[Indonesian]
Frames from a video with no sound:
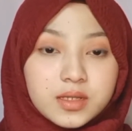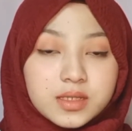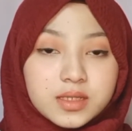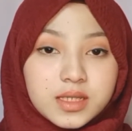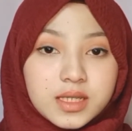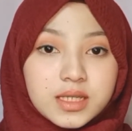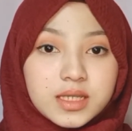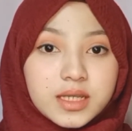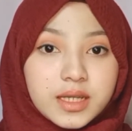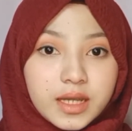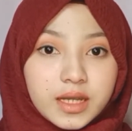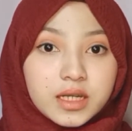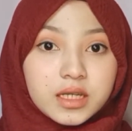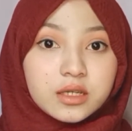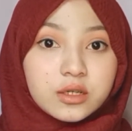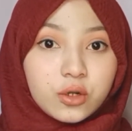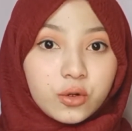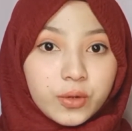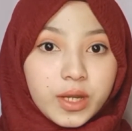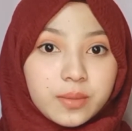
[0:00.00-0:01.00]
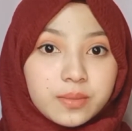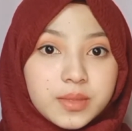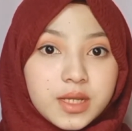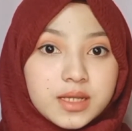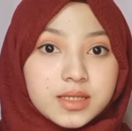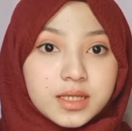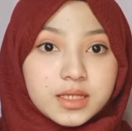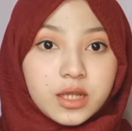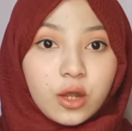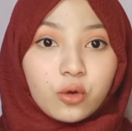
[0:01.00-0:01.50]
skincare reglow yang
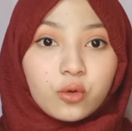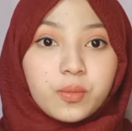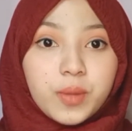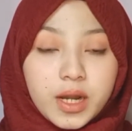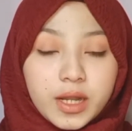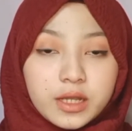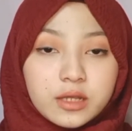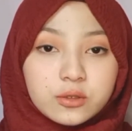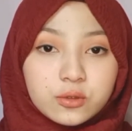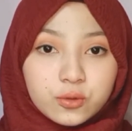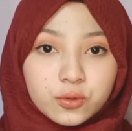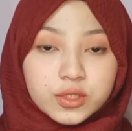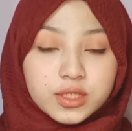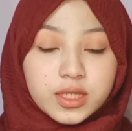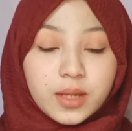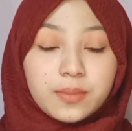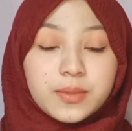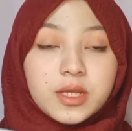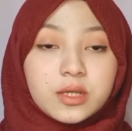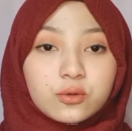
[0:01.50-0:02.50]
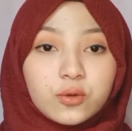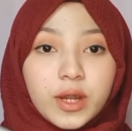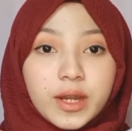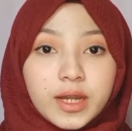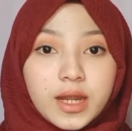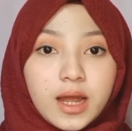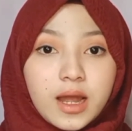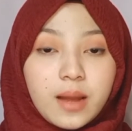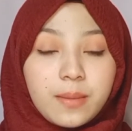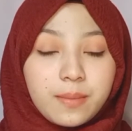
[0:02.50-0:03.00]
biasanya aku pakai itu stepnya itu
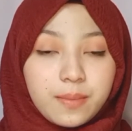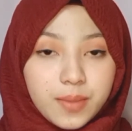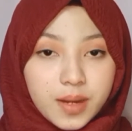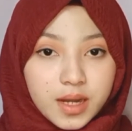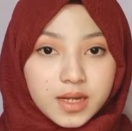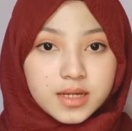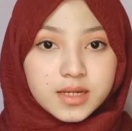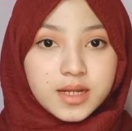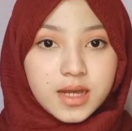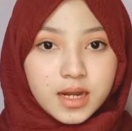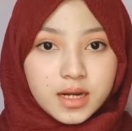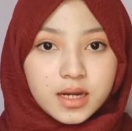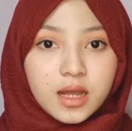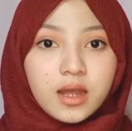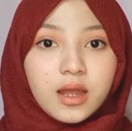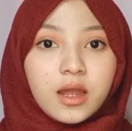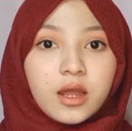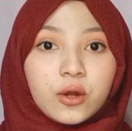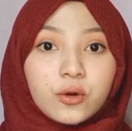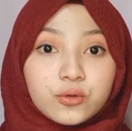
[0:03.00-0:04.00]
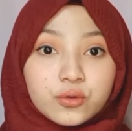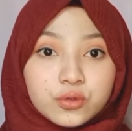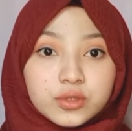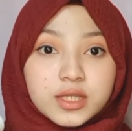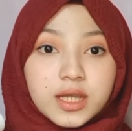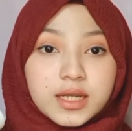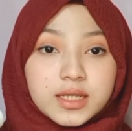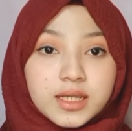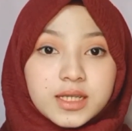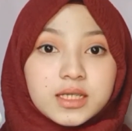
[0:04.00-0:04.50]
kayak apa dan
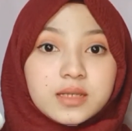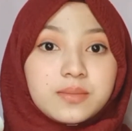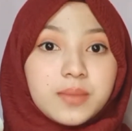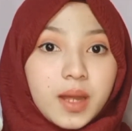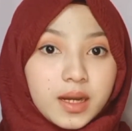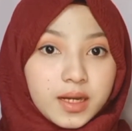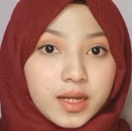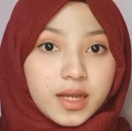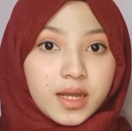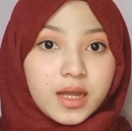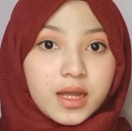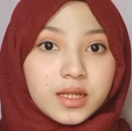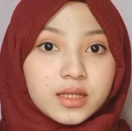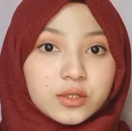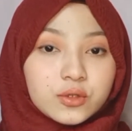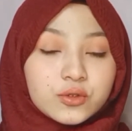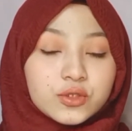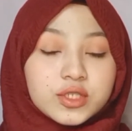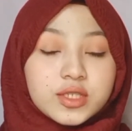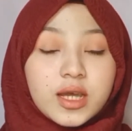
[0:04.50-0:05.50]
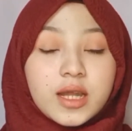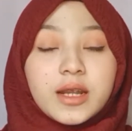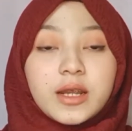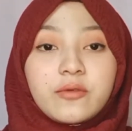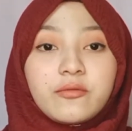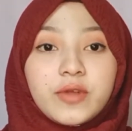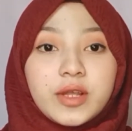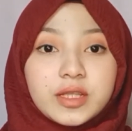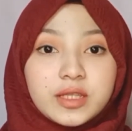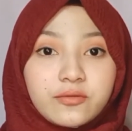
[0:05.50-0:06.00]
urutannya gimana, terus cara
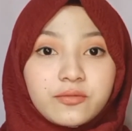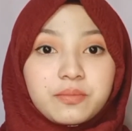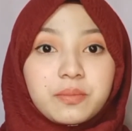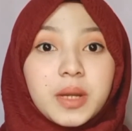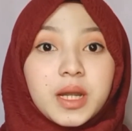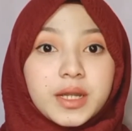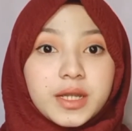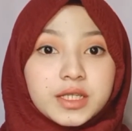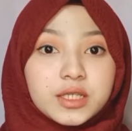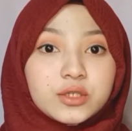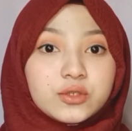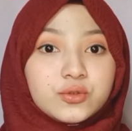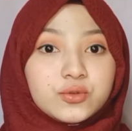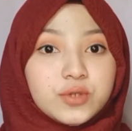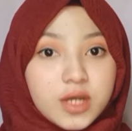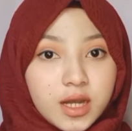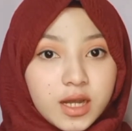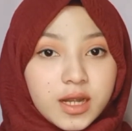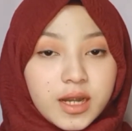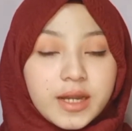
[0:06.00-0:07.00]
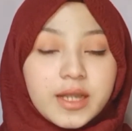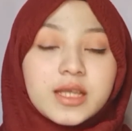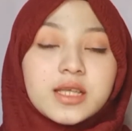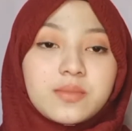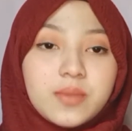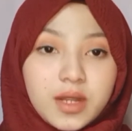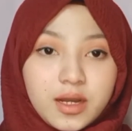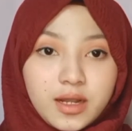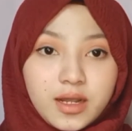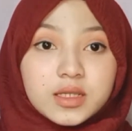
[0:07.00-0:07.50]
efektif pakainya juga kayak
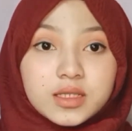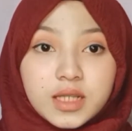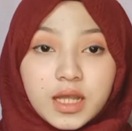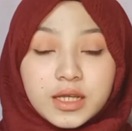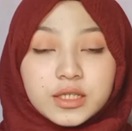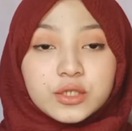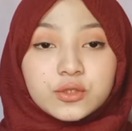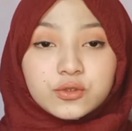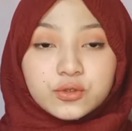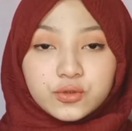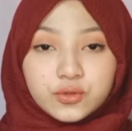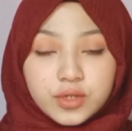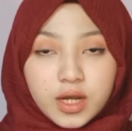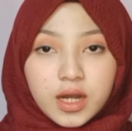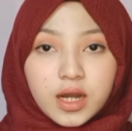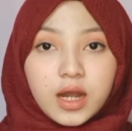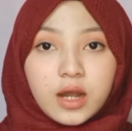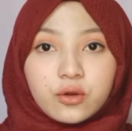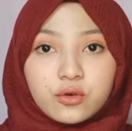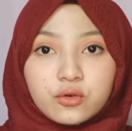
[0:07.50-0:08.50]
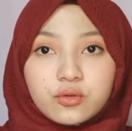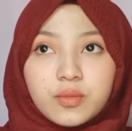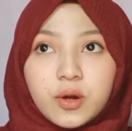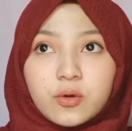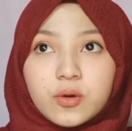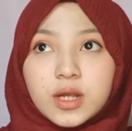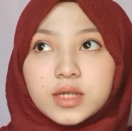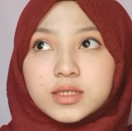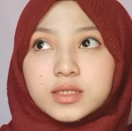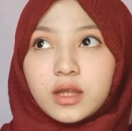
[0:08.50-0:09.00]
gimana. Selain itu juga aku
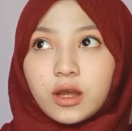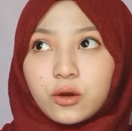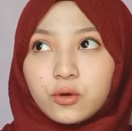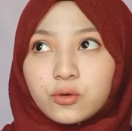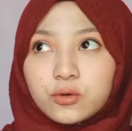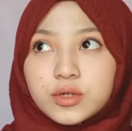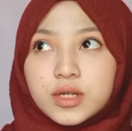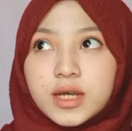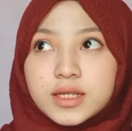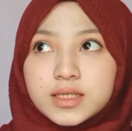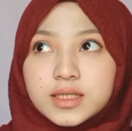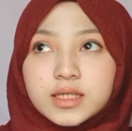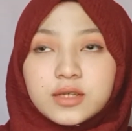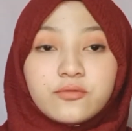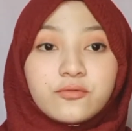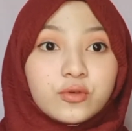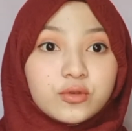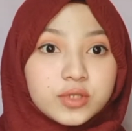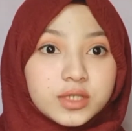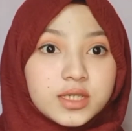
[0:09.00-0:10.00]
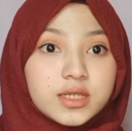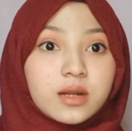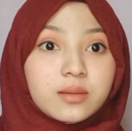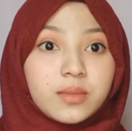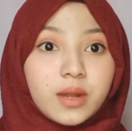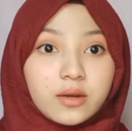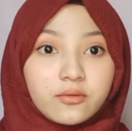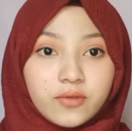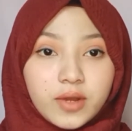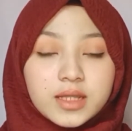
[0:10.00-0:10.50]
mau kasih tahu dari segi fungsi dan
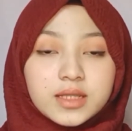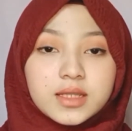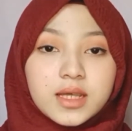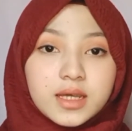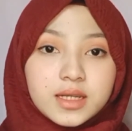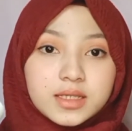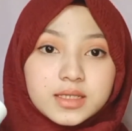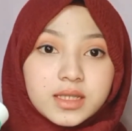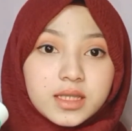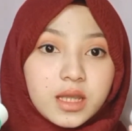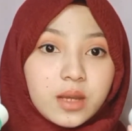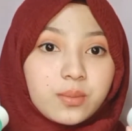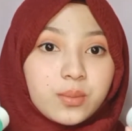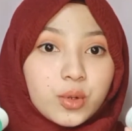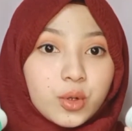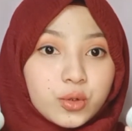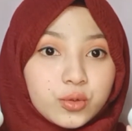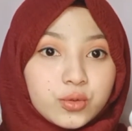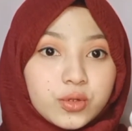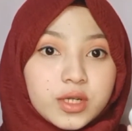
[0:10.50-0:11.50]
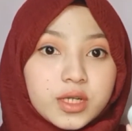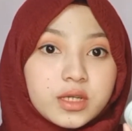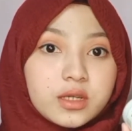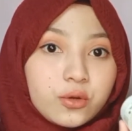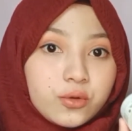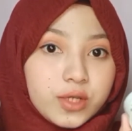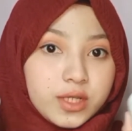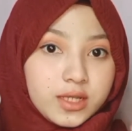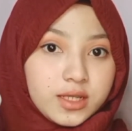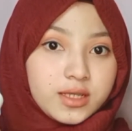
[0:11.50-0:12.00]
manfaat dari setiap produk
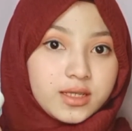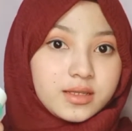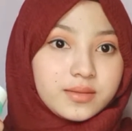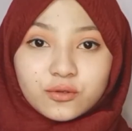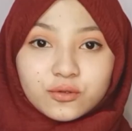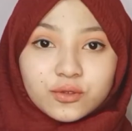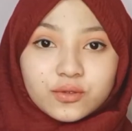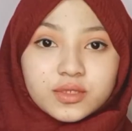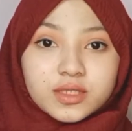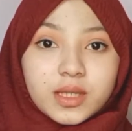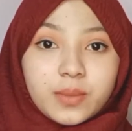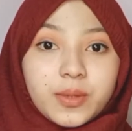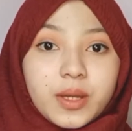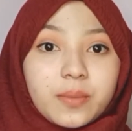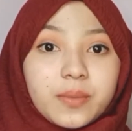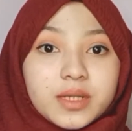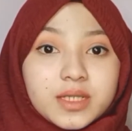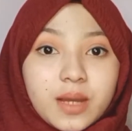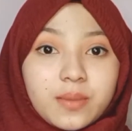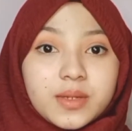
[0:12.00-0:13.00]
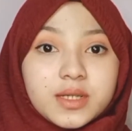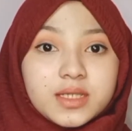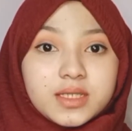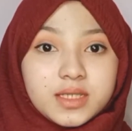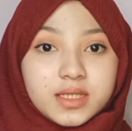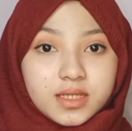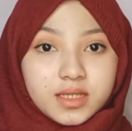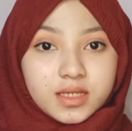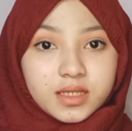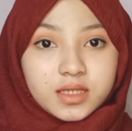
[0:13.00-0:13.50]
Reglow ini. Untuk step yang pertama di
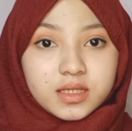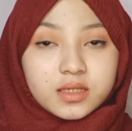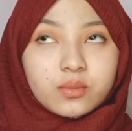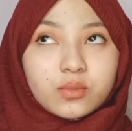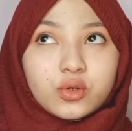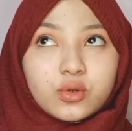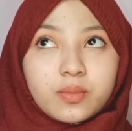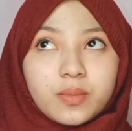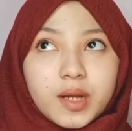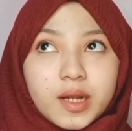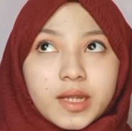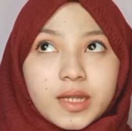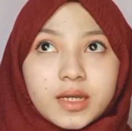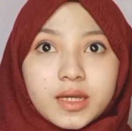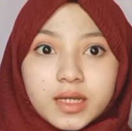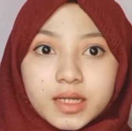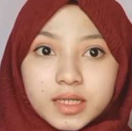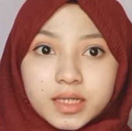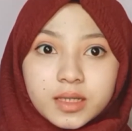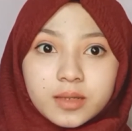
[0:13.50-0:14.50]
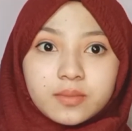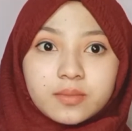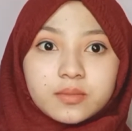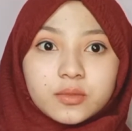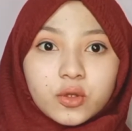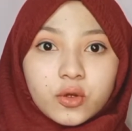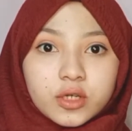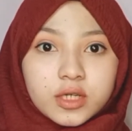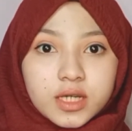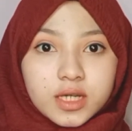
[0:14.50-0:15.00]
sini sebelum pakai
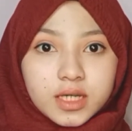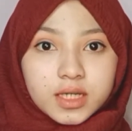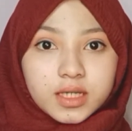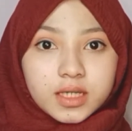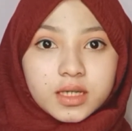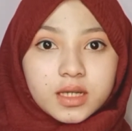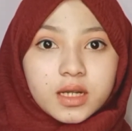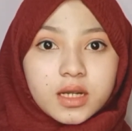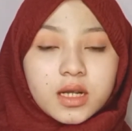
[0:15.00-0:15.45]
krim, toner,